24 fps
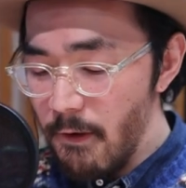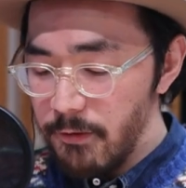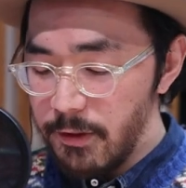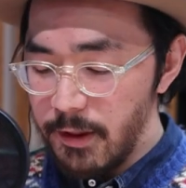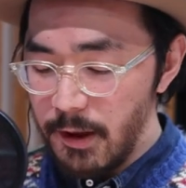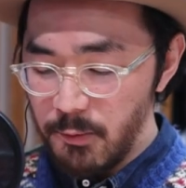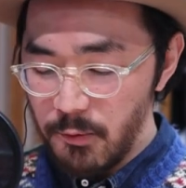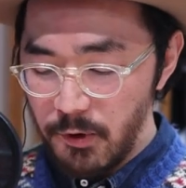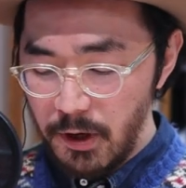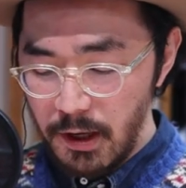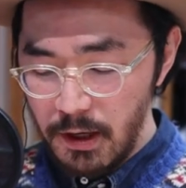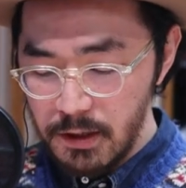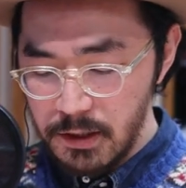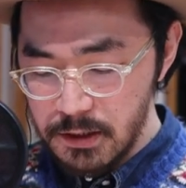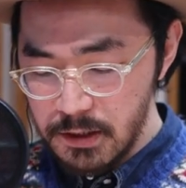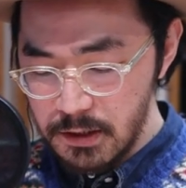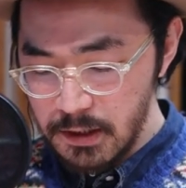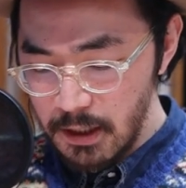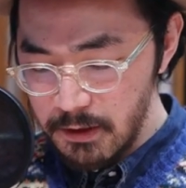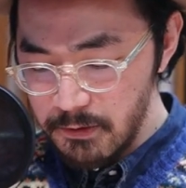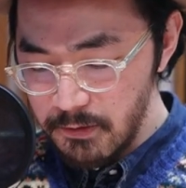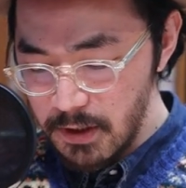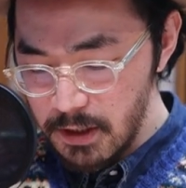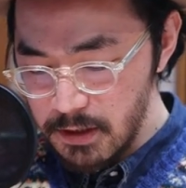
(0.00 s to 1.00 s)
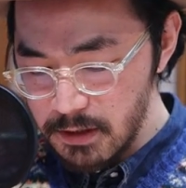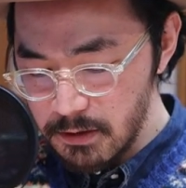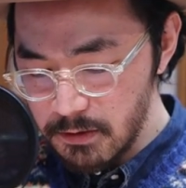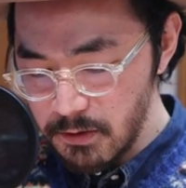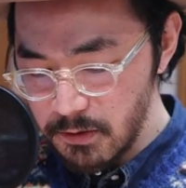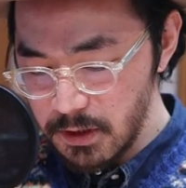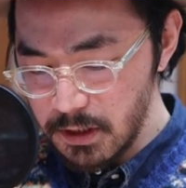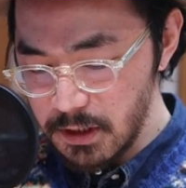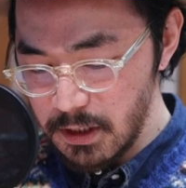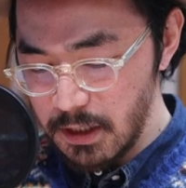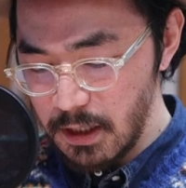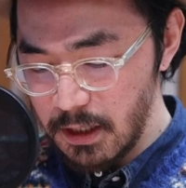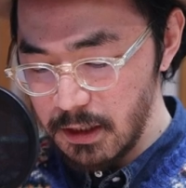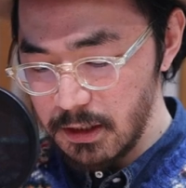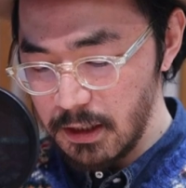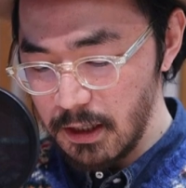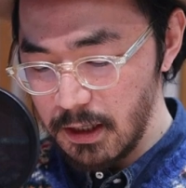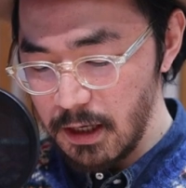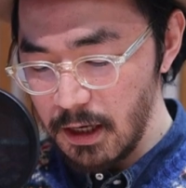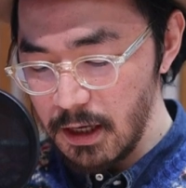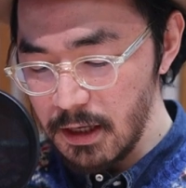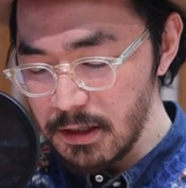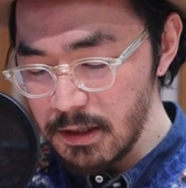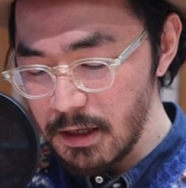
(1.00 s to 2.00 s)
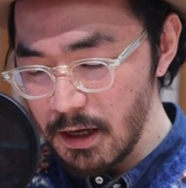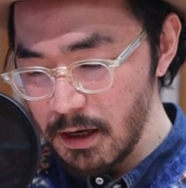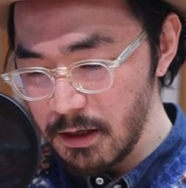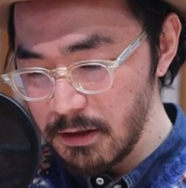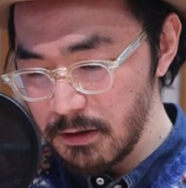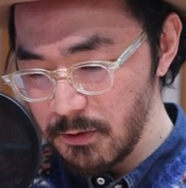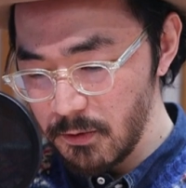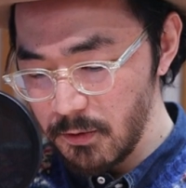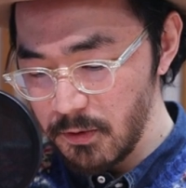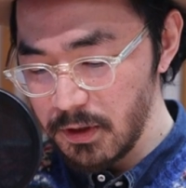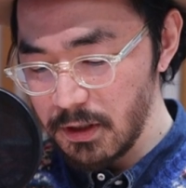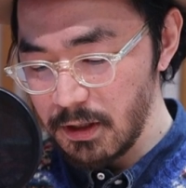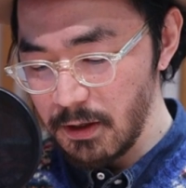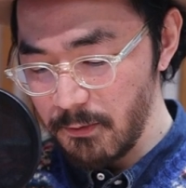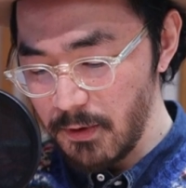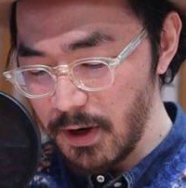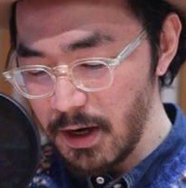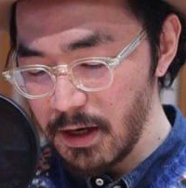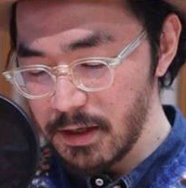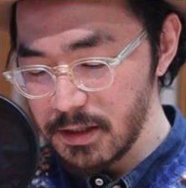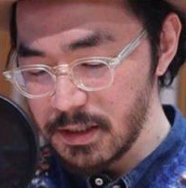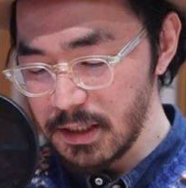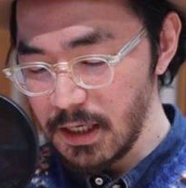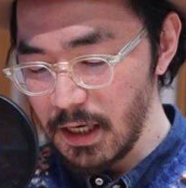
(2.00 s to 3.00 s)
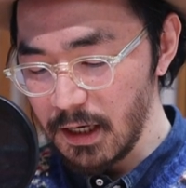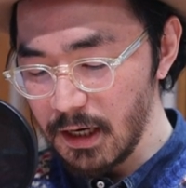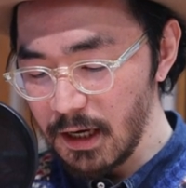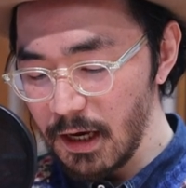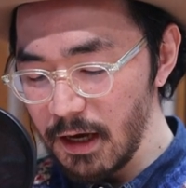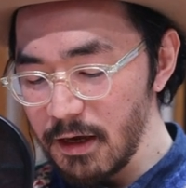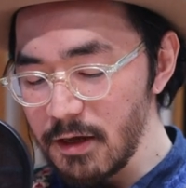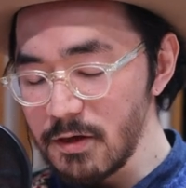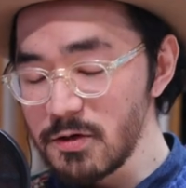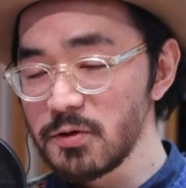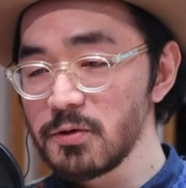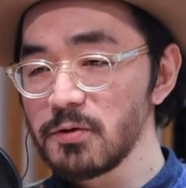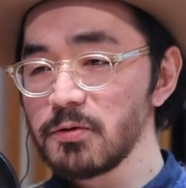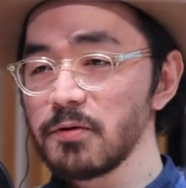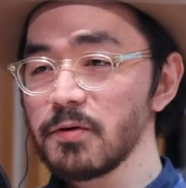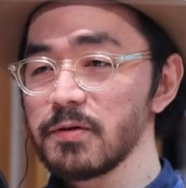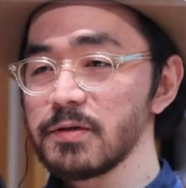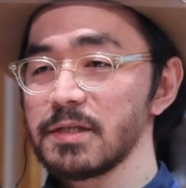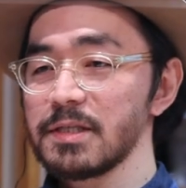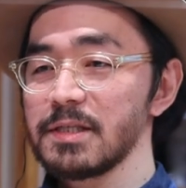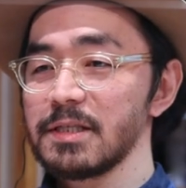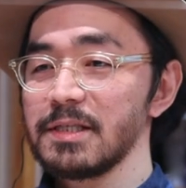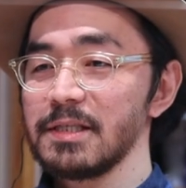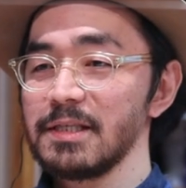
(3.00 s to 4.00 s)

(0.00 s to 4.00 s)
でも SNS の時代って現代においては世界中の